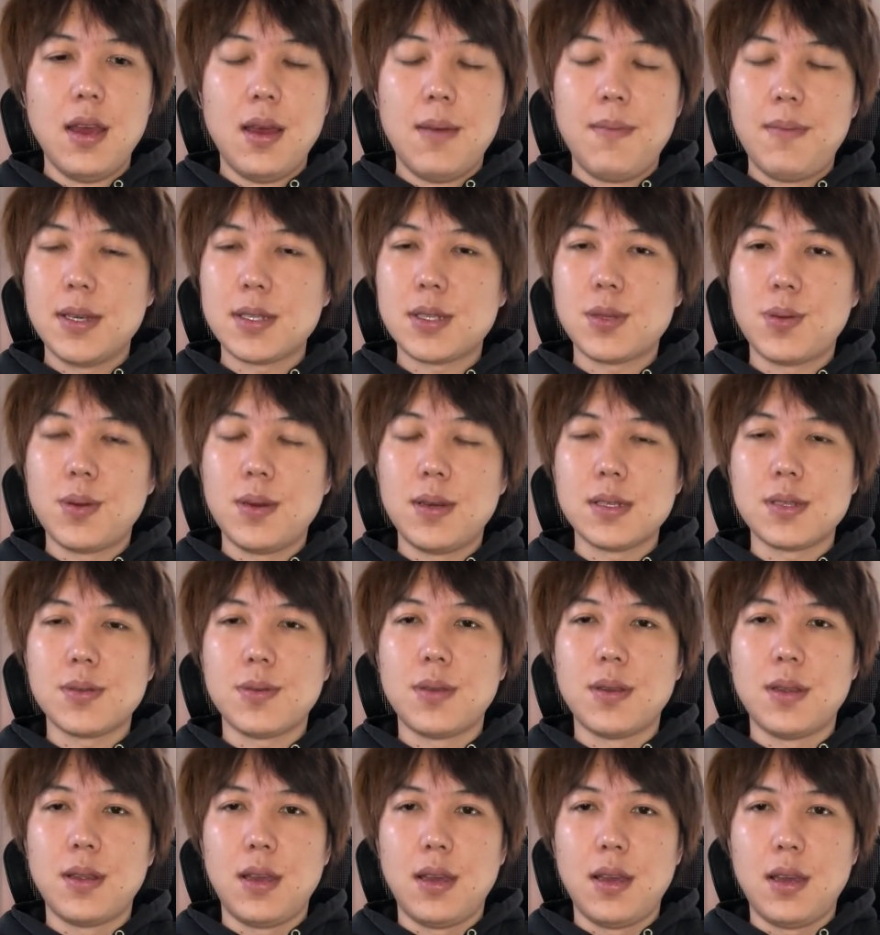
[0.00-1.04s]
まあ、それはそ
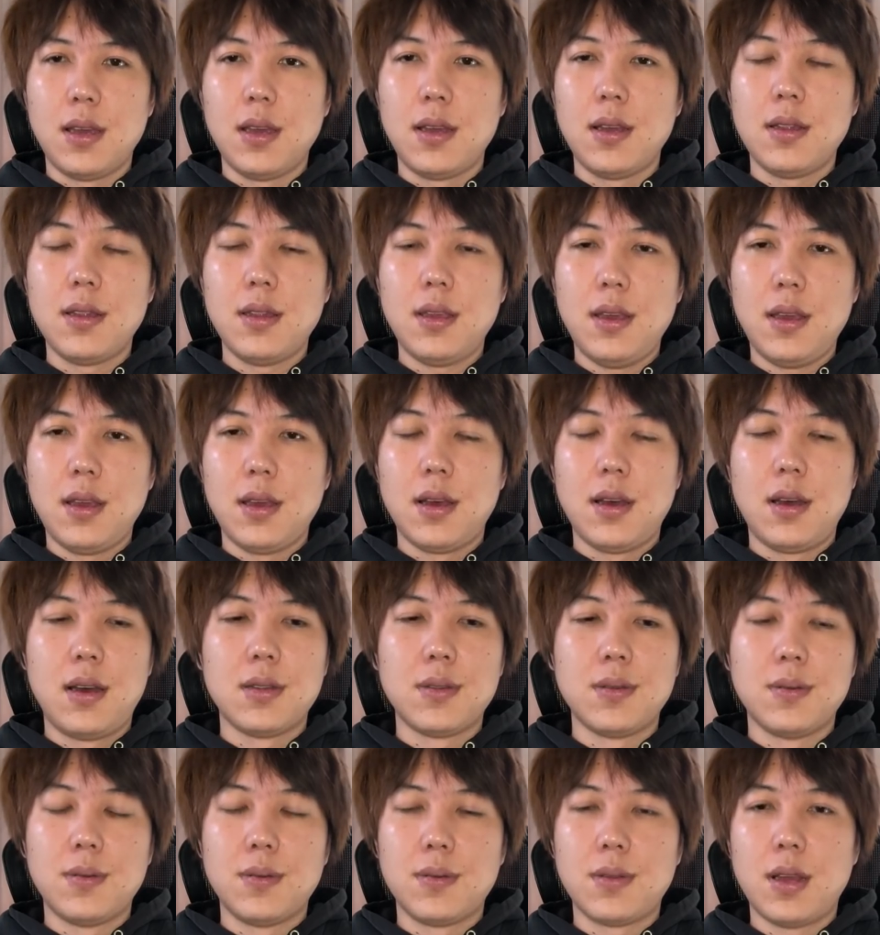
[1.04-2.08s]
れで、ね、あ
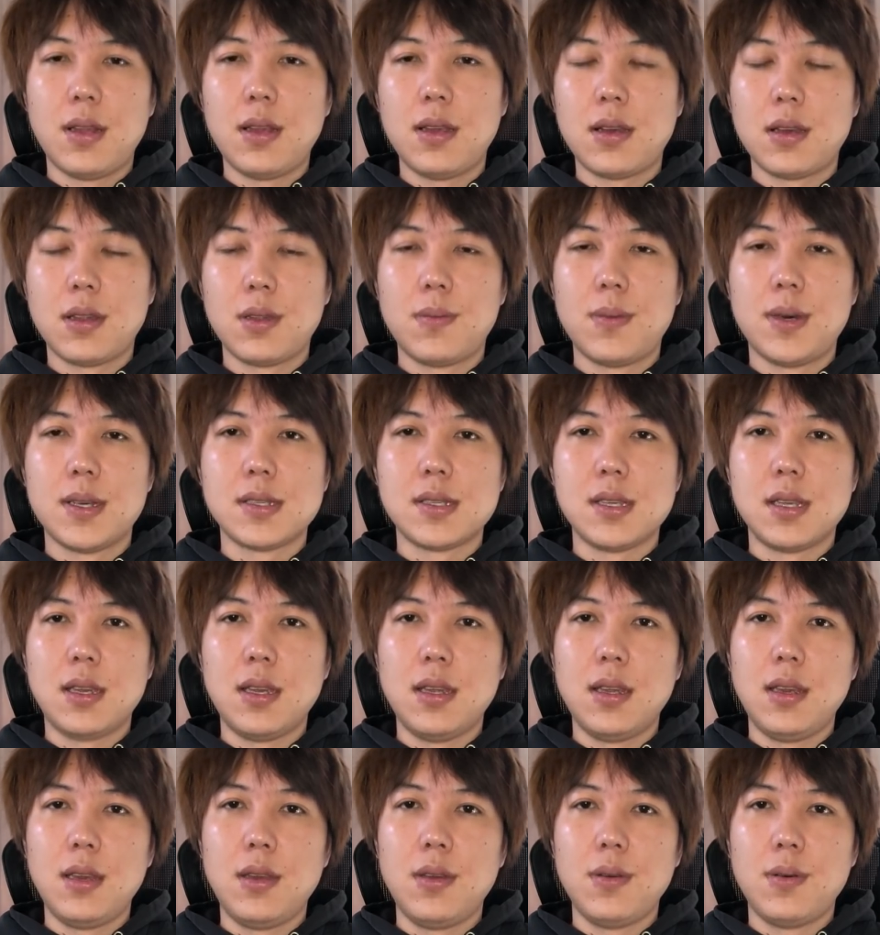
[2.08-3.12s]
の何かのまあ責
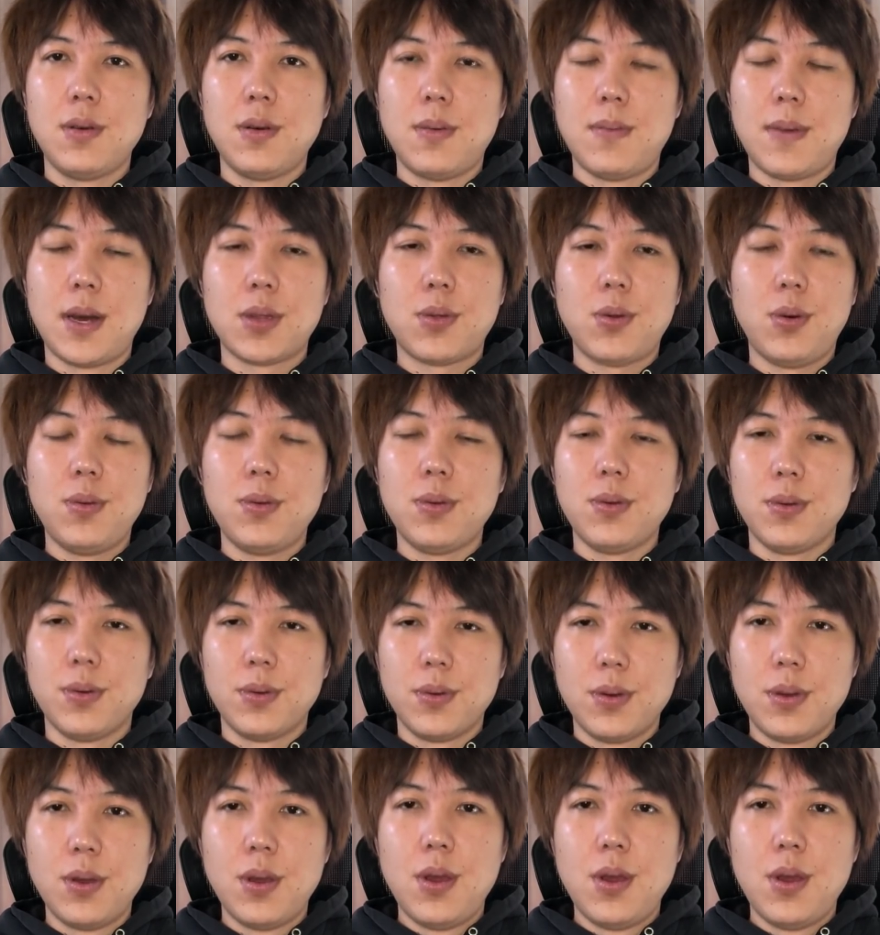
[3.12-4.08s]
任をまあ取る